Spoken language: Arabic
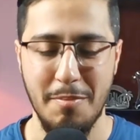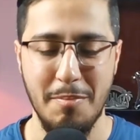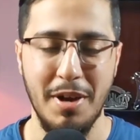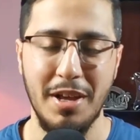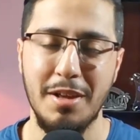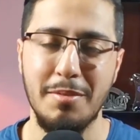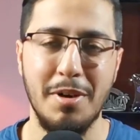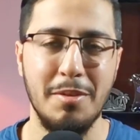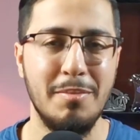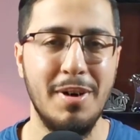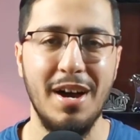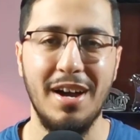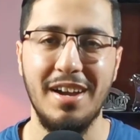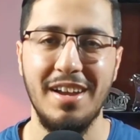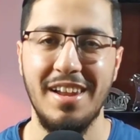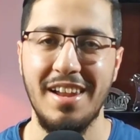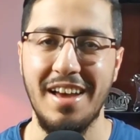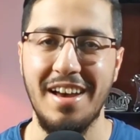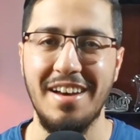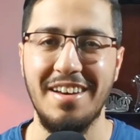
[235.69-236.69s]
بينما
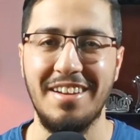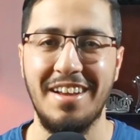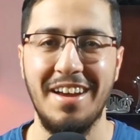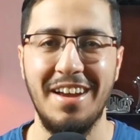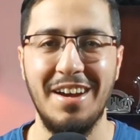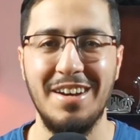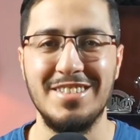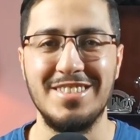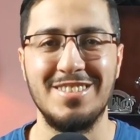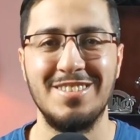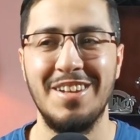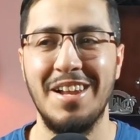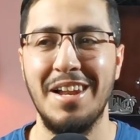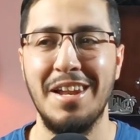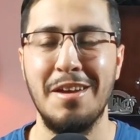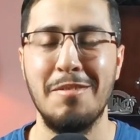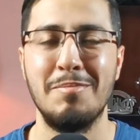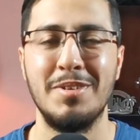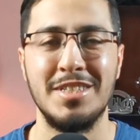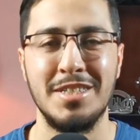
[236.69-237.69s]
الباقي لا راح يحصلون
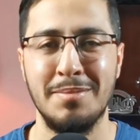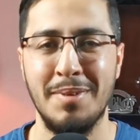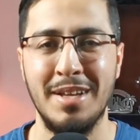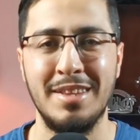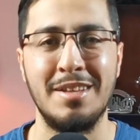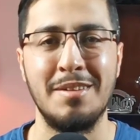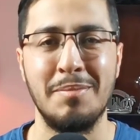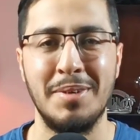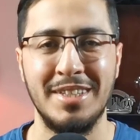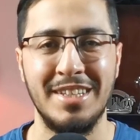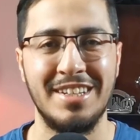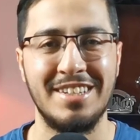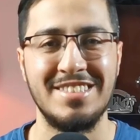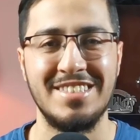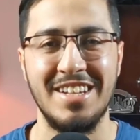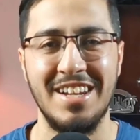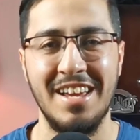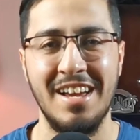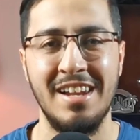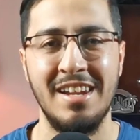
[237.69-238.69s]
اللي هم جماعه
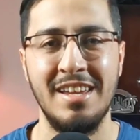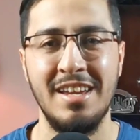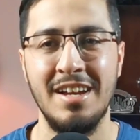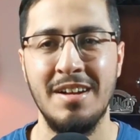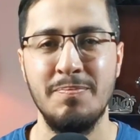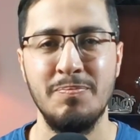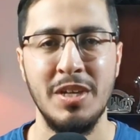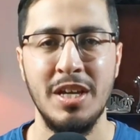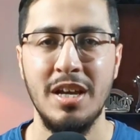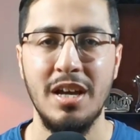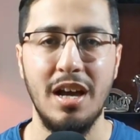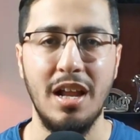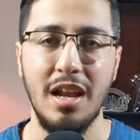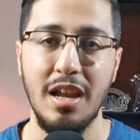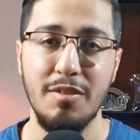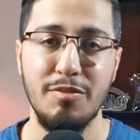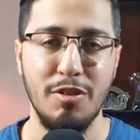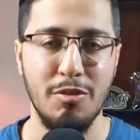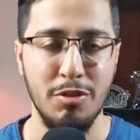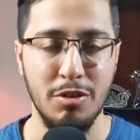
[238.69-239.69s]
المدارس الاهليه
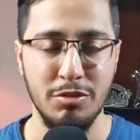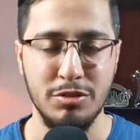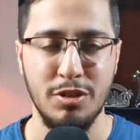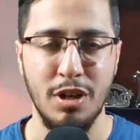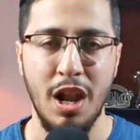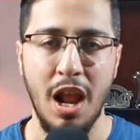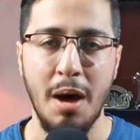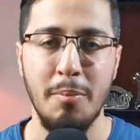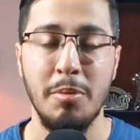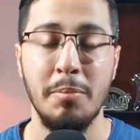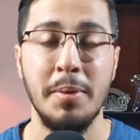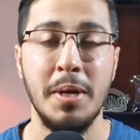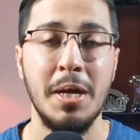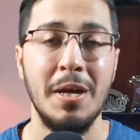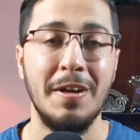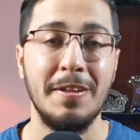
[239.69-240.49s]
اللي يفولون طلابهم